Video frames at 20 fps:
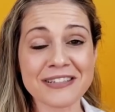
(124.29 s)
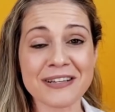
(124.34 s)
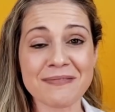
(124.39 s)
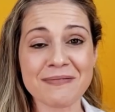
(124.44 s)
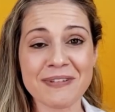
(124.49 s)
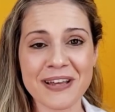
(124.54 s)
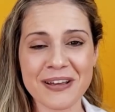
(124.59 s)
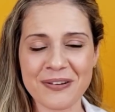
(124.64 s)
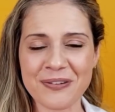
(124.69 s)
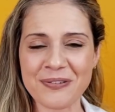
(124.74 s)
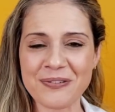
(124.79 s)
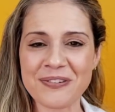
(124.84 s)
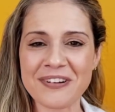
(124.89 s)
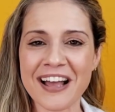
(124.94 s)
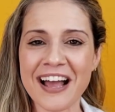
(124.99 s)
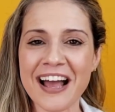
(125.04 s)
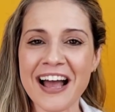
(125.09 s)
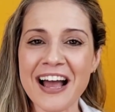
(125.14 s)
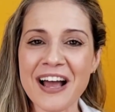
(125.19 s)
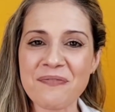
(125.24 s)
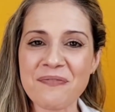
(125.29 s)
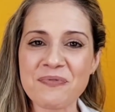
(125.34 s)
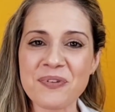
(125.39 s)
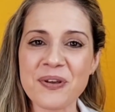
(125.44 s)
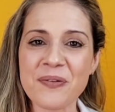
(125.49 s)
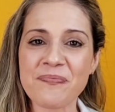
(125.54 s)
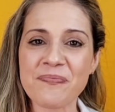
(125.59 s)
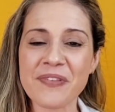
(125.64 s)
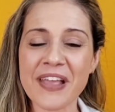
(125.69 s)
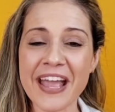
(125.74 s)
também é low carb,
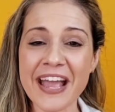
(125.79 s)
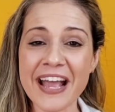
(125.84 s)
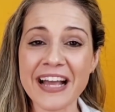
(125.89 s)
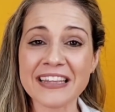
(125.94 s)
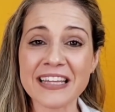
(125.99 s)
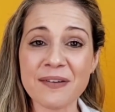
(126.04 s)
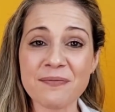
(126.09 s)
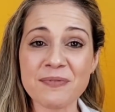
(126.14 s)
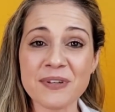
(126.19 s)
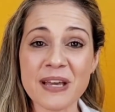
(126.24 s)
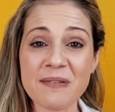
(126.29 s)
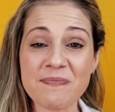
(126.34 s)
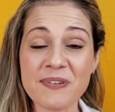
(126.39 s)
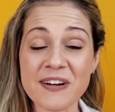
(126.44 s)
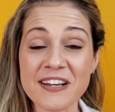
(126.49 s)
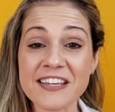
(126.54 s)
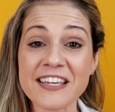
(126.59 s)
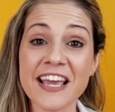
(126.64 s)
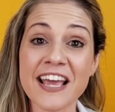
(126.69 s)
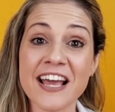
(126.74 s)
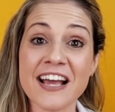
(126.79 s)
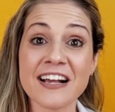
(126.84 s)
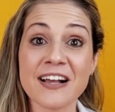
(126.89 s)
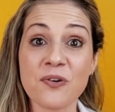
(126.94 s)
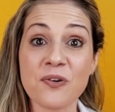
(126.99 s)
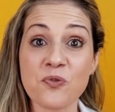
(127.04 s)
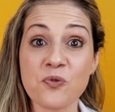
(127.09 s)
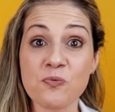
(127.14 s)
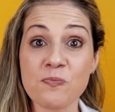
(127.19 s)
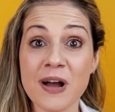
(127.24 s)
é da minha
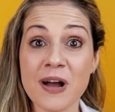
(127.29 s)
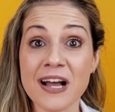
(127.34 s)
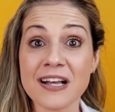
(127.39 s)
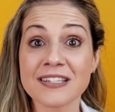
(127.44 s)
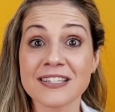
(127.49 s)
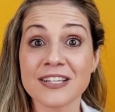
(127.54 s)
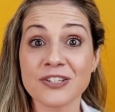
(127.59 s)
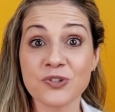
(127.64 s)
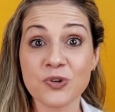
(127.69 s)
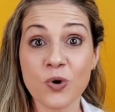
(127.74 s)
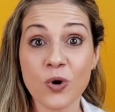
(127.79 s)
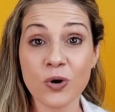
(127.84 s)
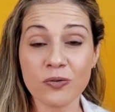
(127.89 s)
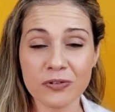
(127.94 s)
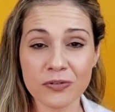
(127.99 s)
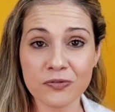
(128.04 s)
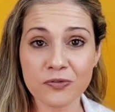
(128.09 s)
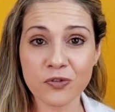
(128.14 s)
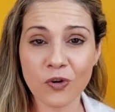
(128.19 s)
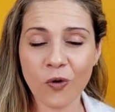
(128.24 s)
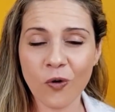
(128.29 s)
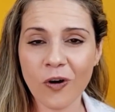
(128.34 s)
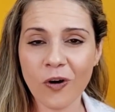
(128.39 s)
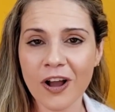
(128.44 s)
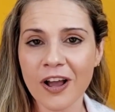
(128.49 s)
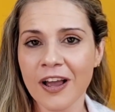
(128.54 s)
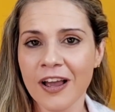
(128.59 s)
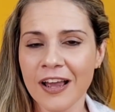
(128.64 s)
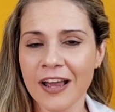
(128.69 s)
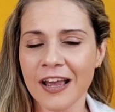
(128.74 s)
panqueca com massa de
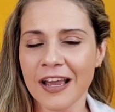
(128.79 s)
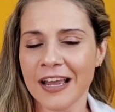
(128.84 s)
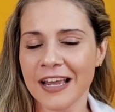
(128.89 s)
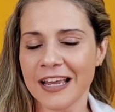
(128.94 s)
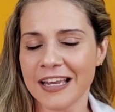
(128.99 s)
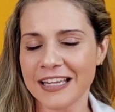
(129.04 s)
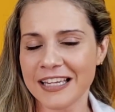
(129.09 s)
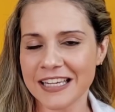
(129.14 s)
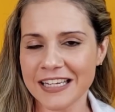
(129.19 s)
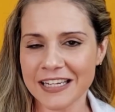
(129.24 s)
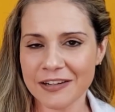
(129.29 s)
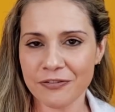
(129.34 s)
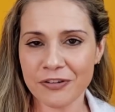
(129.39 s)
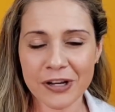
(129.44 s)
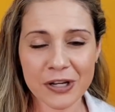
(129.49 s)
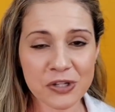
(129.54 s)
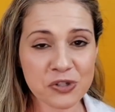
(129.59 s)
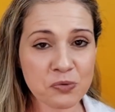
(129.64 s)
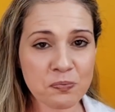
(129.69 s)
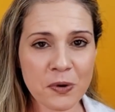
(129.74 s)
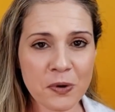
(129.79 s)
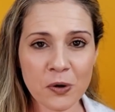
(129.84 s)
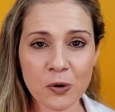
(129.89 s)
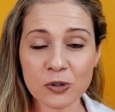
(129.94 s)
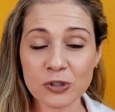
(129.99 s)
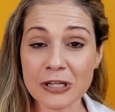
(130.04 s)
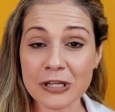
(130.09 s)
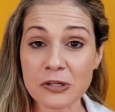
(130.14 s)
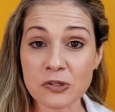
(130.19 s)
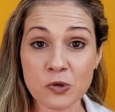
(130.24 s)
couve-flor. E fica super
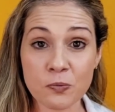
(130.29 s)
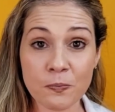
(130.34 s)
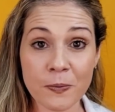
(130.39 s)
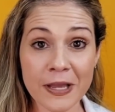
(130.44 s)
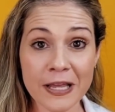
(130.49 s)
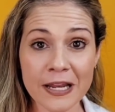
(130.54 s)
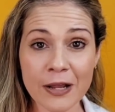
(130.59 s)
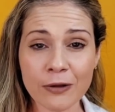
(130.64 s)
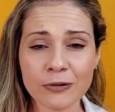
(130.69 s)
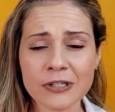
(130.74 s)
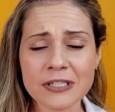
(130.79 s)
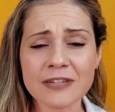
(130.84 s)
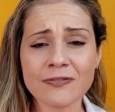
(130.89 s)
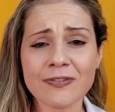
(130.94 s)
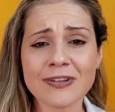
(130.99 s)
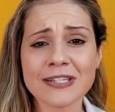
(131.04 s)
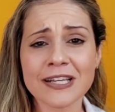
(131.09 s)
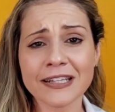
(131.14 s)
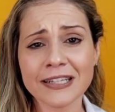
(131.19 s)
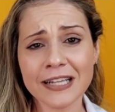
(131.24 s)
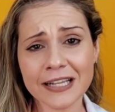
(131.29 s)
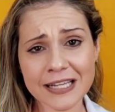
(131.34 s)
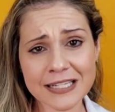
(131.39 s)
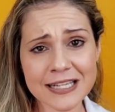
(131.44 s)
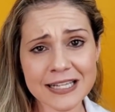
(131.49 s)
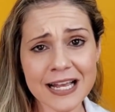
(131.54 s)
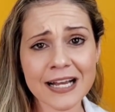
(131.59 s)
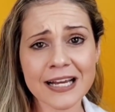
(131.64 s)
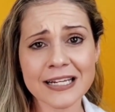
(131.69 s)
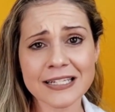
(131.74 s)
gostosa, super neutra. Se você ainda
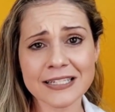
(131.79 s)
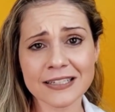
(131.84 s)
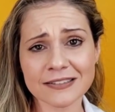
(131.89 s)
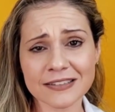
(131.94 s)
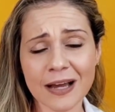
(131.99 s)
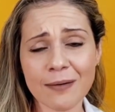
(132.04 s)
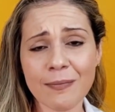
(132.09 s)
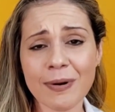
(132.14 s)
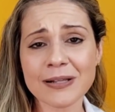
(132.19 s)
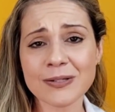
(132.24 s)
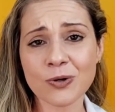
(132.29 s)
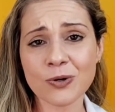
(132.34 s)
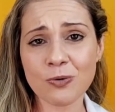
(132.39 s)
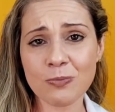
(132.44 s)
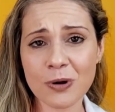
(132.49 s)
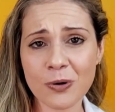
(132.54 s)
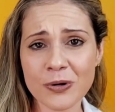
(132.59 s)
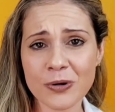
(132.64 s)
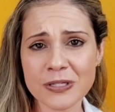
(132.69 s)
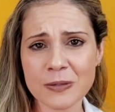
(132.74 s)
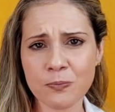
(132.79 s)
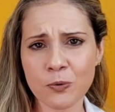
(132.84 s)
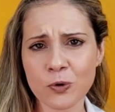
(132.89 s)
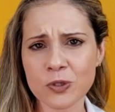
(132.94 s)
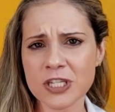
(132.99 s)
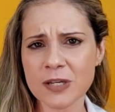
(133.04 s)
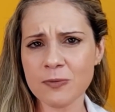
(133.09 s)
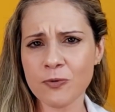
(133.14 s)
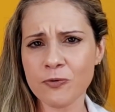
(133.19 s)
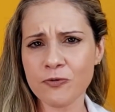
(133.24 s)
quiser acrescentar mais alguma coisa por
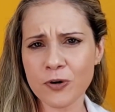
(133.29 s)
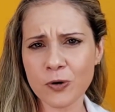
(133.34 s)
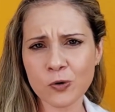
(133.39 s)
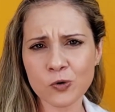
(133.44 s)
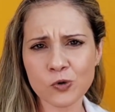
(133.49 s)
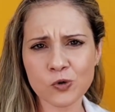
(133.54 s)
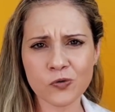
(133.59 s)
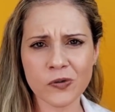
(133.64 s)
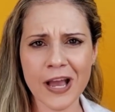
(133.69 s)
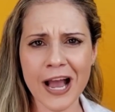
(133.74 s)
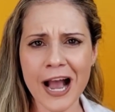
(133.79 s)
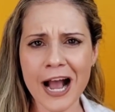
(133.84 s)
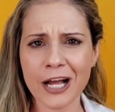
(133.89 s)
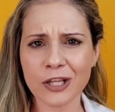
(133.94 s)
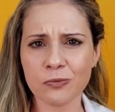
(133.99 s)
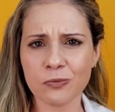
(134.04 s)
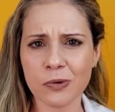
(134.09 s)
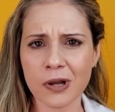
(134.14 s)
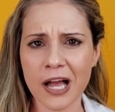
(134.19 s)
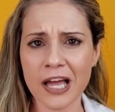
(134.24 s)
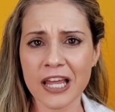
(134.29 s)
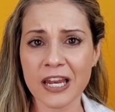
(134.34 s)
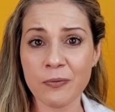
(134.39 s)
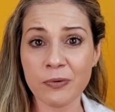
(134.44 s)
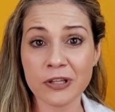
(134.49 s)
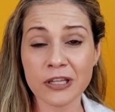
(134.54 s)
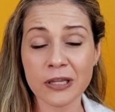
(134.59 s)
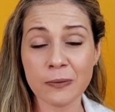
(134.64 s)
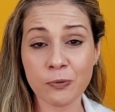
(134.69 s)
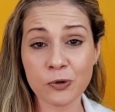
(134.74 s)
cima, um frango desfiado, uma carne
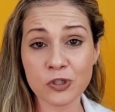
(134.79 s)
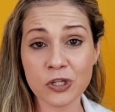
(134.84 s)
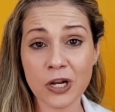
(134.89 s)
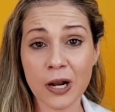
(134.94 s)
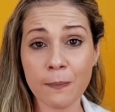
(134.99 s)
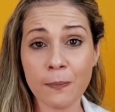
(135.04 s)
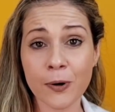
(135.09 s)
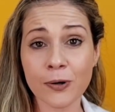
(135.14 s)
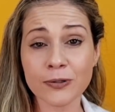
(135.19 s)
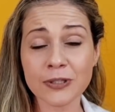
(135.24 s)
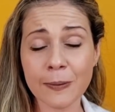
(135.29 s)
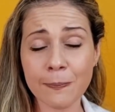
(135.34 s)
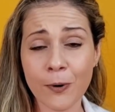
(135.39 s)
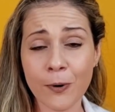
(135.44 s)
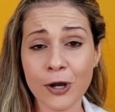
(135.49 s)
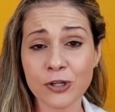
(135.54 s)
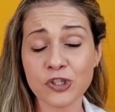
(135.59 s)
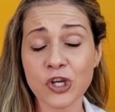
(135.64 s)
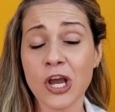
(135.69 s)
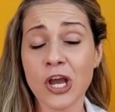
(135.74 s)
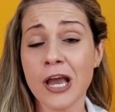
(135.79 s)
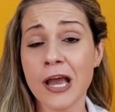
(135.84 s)
moída depois de ela pronta, pode.